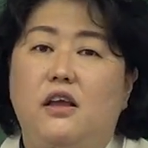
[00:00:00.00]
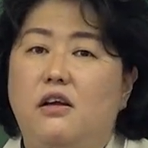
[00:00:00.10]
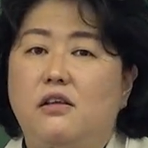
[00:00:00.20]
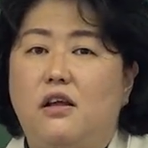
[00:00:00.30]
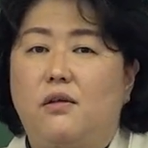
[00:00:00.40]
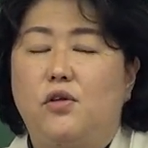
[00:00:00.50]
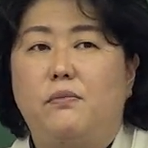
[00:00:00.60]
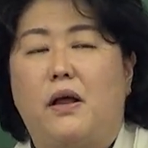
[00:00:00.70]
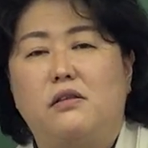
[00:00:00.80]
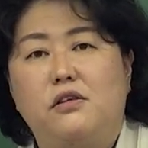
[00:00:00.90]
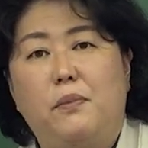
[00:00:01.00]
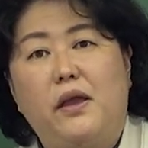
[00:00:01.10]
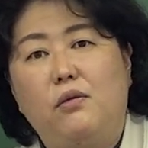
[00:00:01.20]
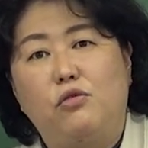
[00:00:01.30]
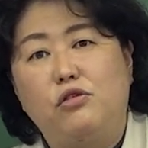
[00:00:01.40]
이러한 사람들은 반드시
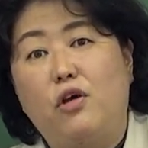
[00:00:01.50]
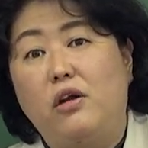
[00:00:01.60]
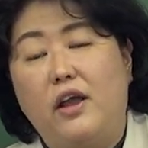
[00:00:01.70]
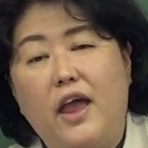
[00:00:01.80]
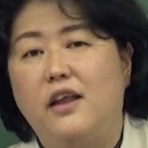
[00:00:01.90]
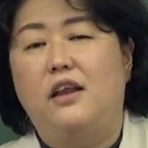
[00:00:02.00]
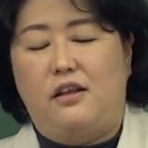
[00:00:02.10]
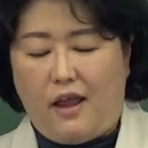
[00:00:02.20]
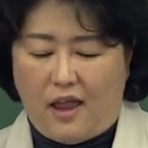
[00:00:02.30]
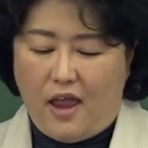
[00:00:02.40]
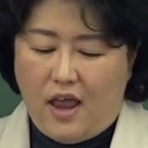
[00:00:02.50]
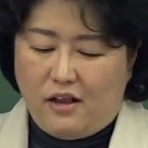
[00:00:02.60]
폐기물을 처리해야 되는데